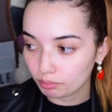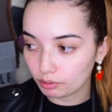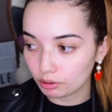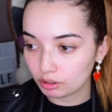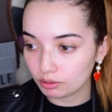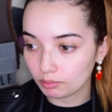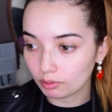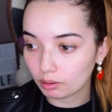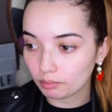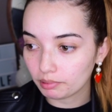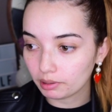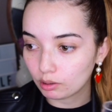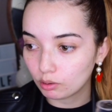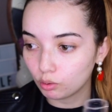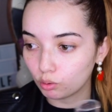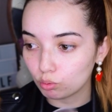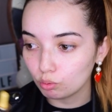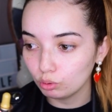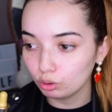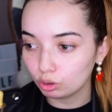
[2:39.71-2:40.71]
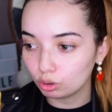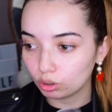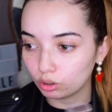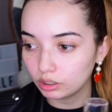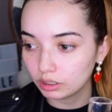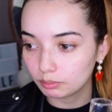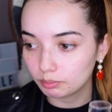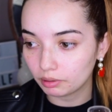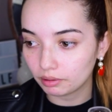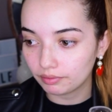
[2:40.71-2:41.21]
pero si me lo aplico
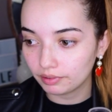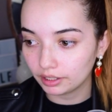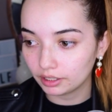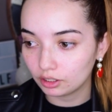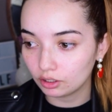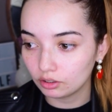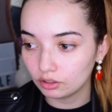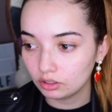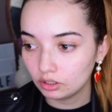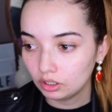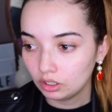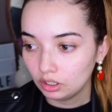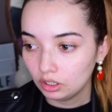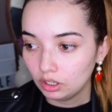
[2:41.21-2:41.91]
junto es perfecto.